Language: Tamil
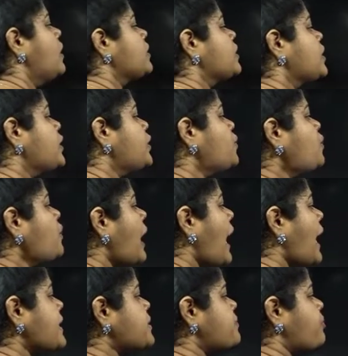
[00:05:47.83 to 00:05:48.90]
The new
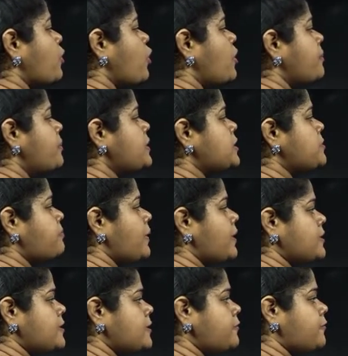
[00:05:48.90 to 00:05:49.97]
act prohibits
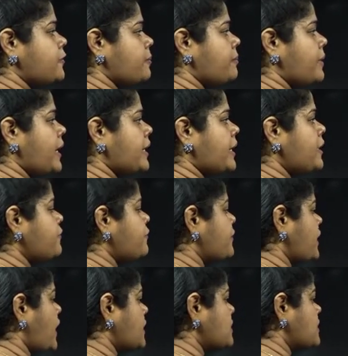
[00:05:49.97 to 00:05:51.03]
person from making
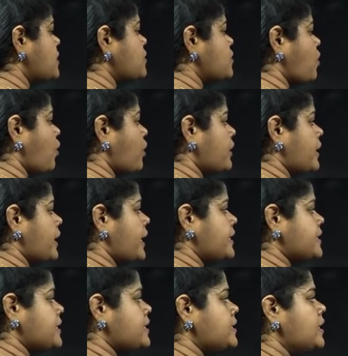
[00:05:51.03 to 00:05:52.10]
finances or
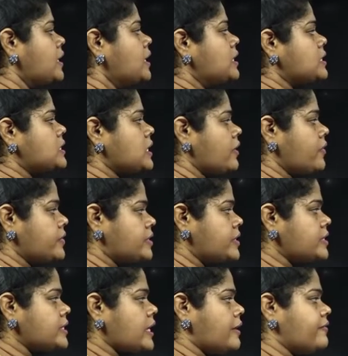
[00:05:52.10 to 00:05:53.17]
related
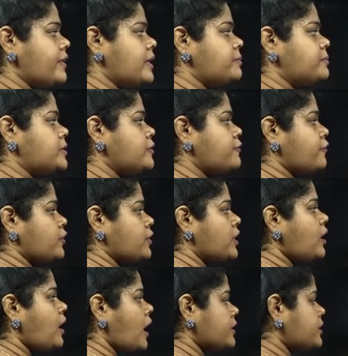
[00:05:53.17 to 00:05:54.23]
services availability for
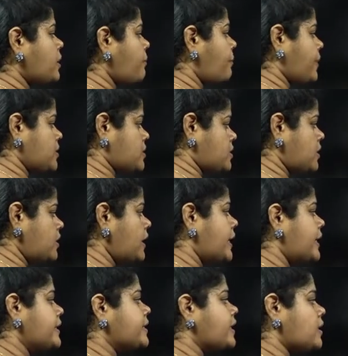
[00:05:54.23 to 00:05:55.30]
the other person
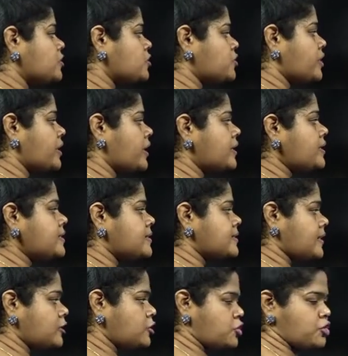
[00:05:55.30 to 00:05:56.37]
indulging in
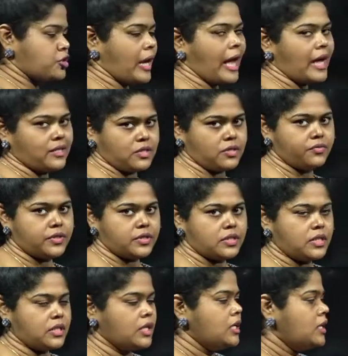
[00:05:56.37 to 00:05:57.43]
such
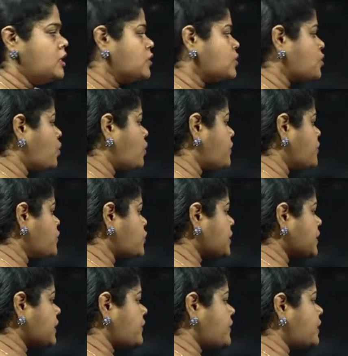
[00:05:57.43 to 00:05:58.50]
activity. ஸோ ஒரு
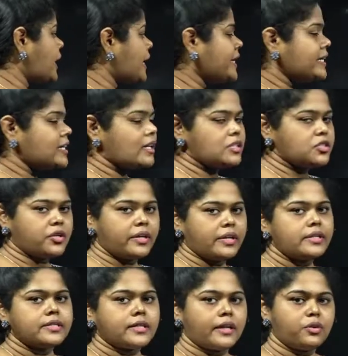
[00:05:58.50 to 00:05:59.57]
விஷயத்துல வந்து இண்டல்ஜிங்
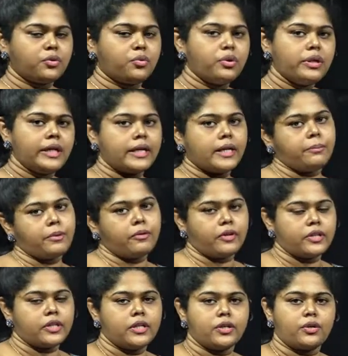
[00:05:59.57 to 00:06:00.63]
இஸ் அதுக்குள்ள நம்ம
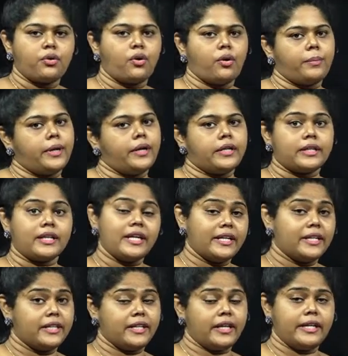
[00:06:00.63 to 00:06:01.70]
வந்து இருக்கோம் அப்படின்றதுக்கு
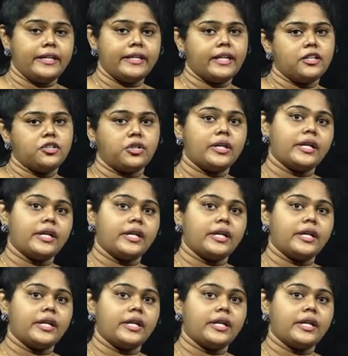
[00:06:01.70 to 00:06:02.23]
இண்டல்ஜிங்